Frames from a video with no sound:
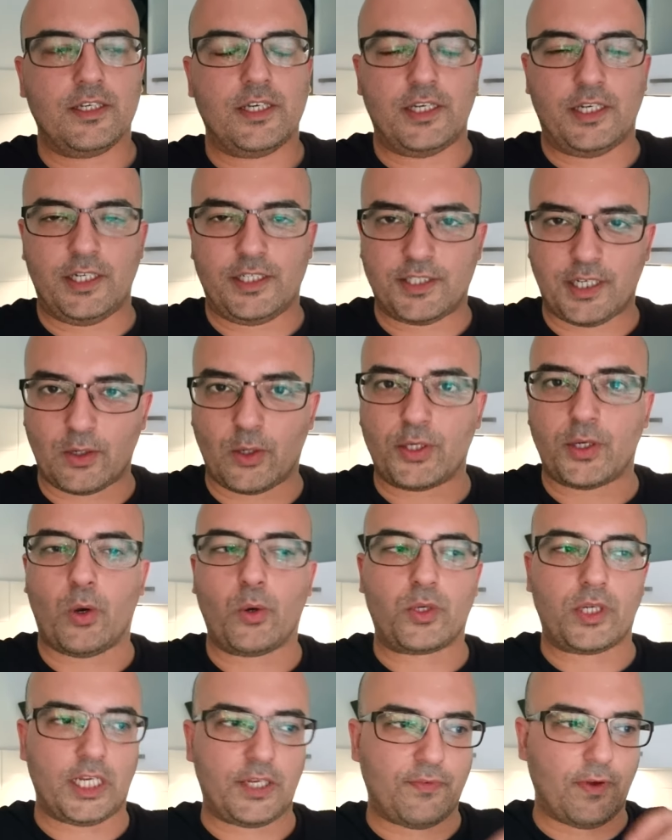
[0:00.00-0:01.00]
Ich sag euch
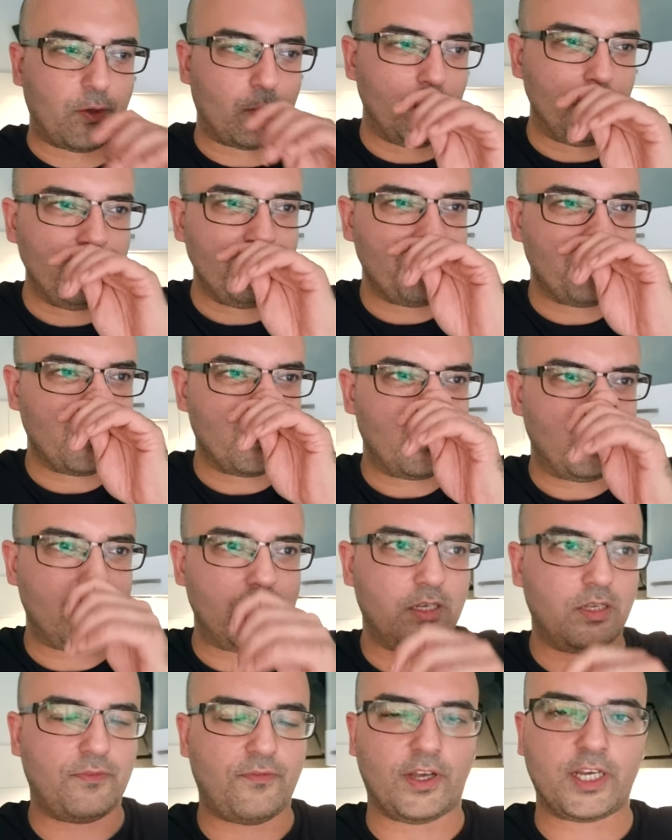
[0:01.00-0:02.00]
auch gleich warum.
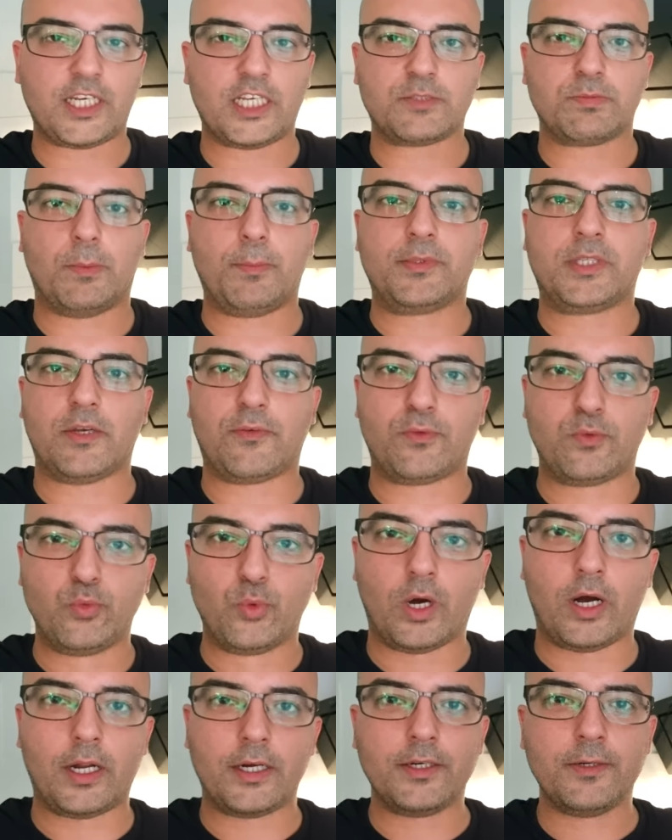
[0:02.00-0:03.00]
Fange ich erstmal mit der
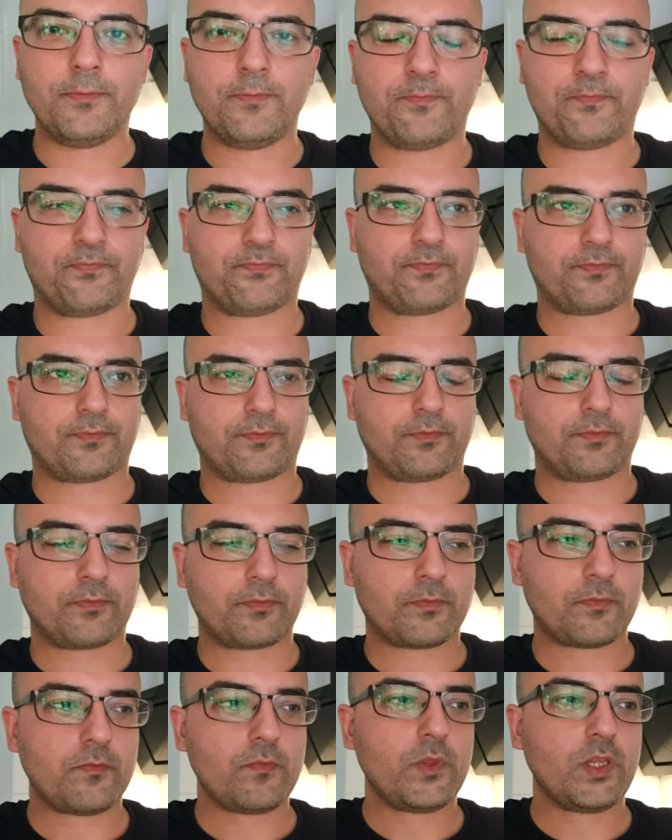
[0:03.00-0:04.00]
Flur an,
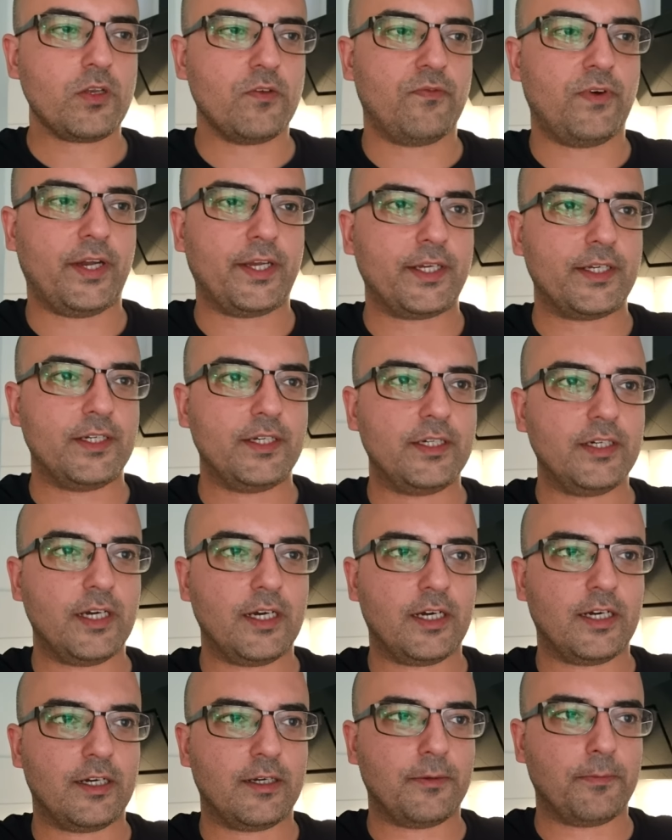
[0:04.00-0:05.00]
weil
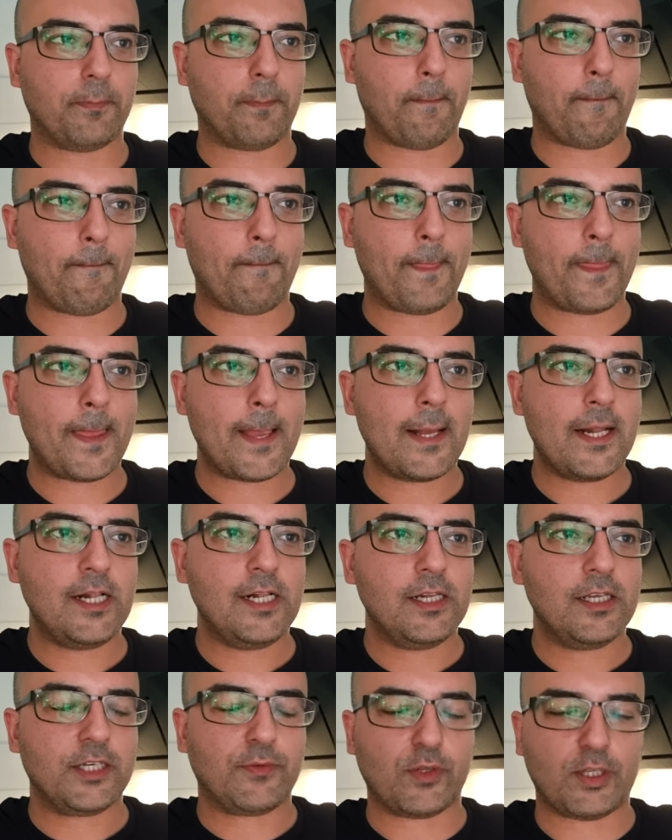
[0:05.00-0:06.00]
ähm,
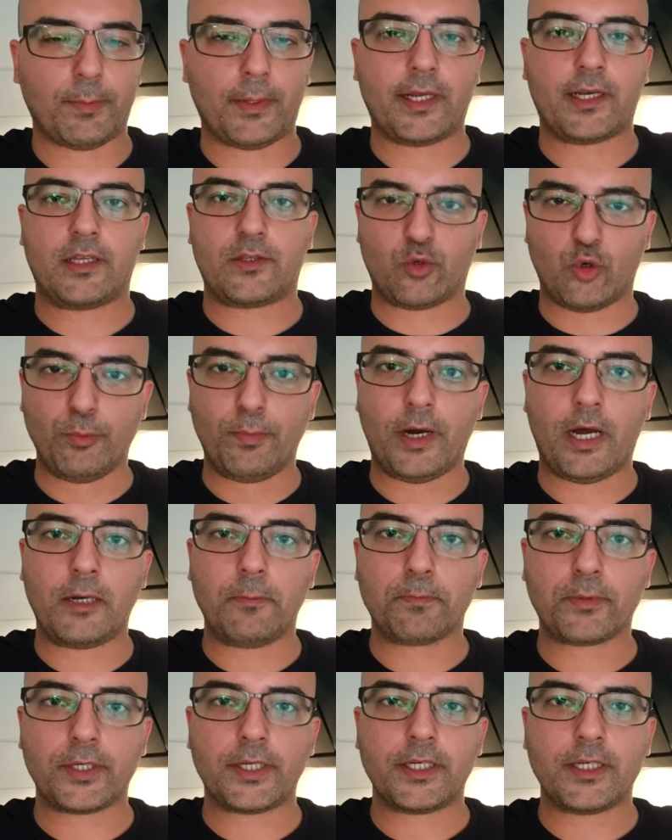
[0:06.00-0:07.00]
ich wollte meine Garderobe
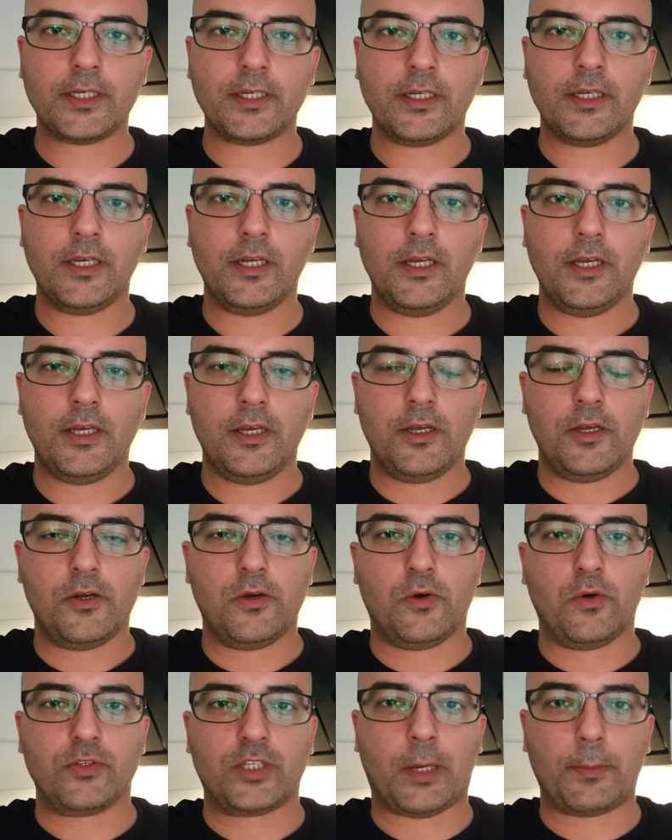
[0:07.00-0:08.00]
anbringen
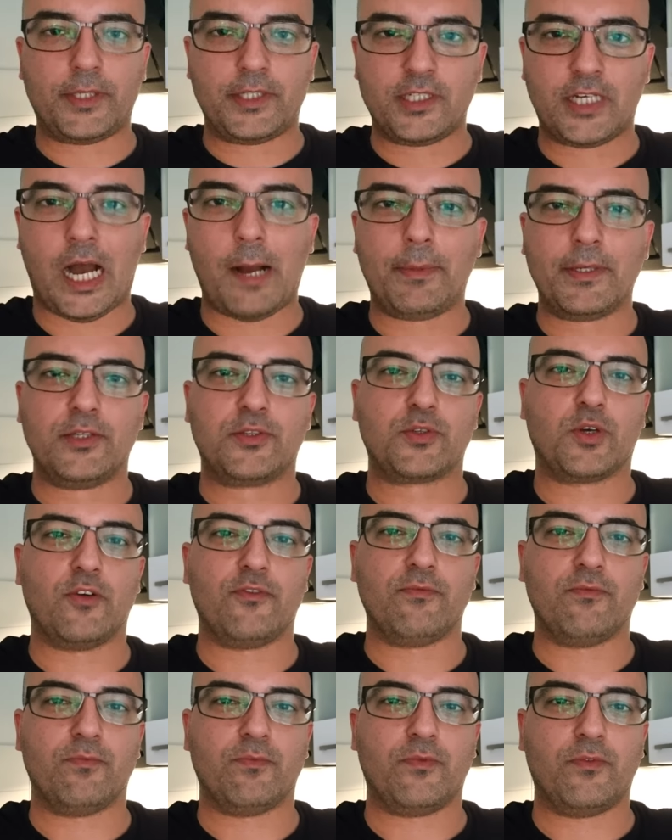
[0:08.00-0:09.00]
und da habe ich ein Kabel
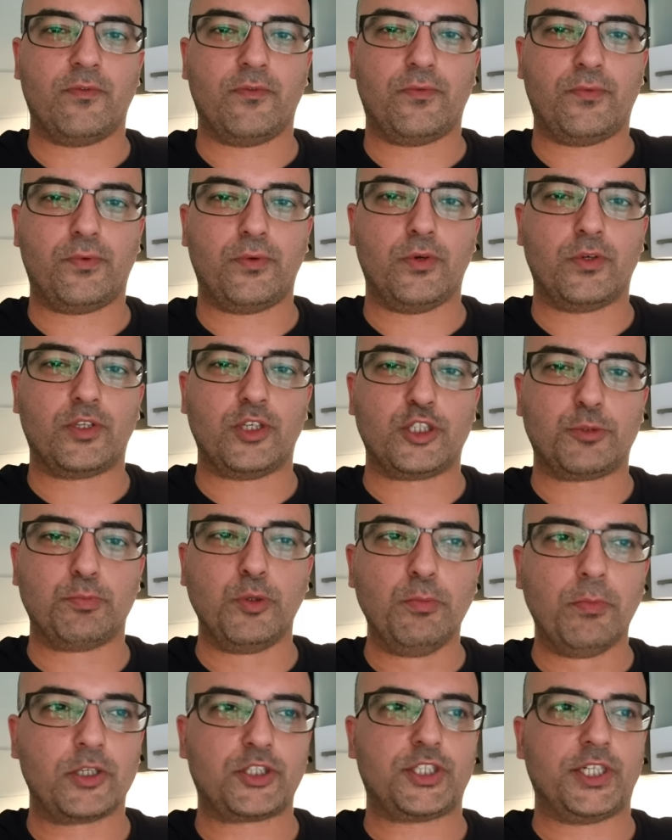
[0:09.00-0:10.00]
getroffen für die
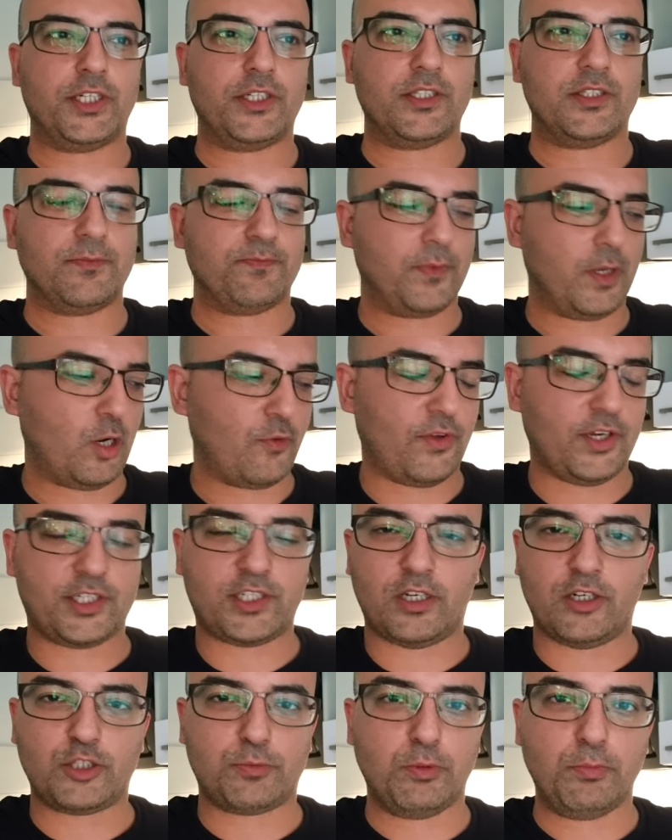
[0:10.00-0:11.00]
Spülmaschine, auch wenn ich
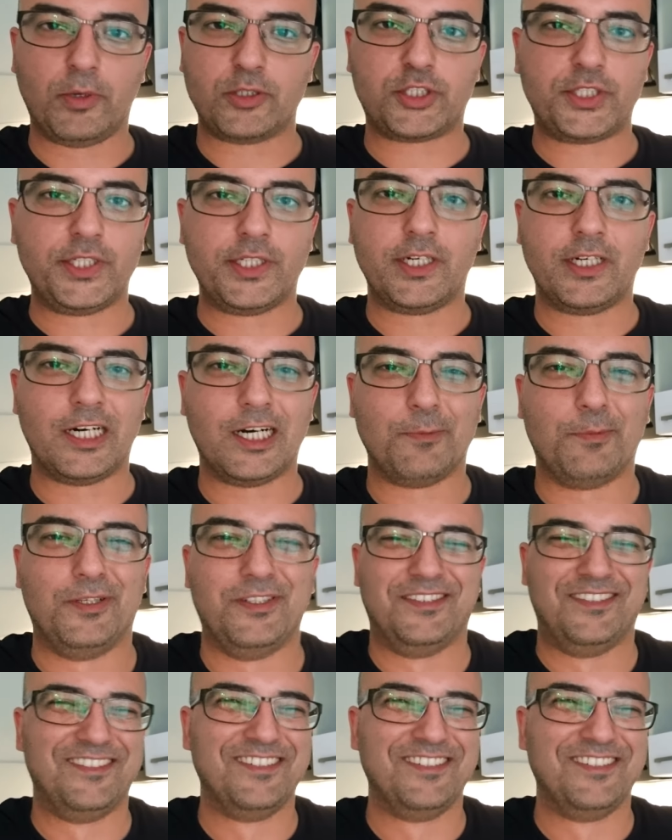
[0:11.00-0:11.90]
keine Spülmaschine habe.